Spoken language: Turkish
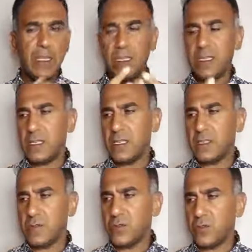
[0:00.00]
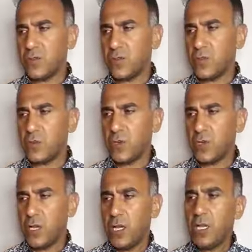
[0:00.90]
Nasıl oluyor bu?
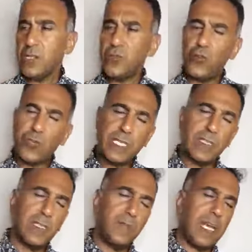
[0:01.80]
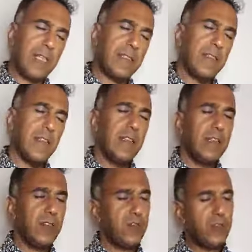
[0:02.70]
Dört yıldır ben
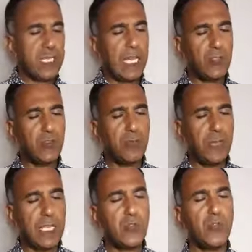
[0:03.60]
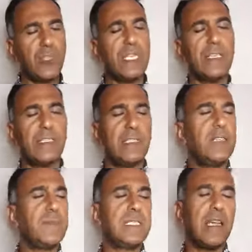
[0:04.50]
dünyanın pek çok yerinde
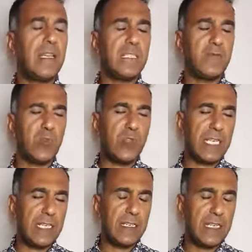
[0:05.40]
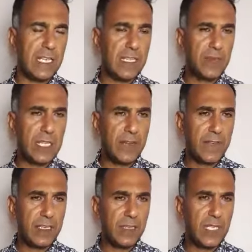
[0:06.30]
demin saydığım ülkelerinde eğitimler
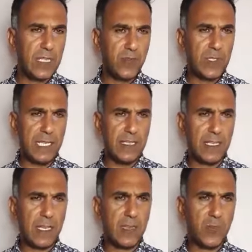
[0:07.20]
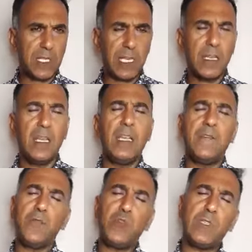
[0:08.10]
verdim. 750 tane bunlar.
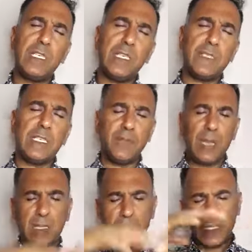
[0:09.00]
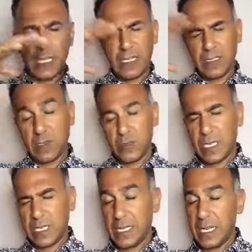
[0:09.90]
Ve bunların hepsini baştan sona
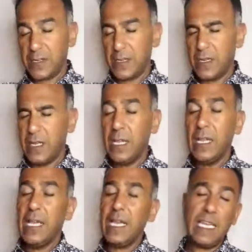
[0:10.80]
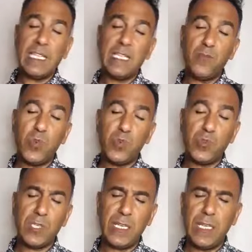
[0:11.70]
kadar eğitim
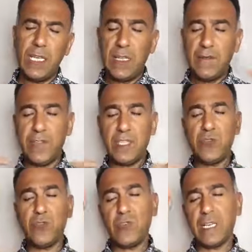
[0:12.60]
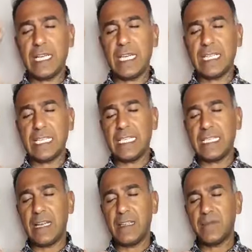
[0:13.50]
boyunca video
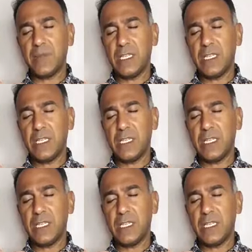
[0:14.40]
kayıtlarını aldım.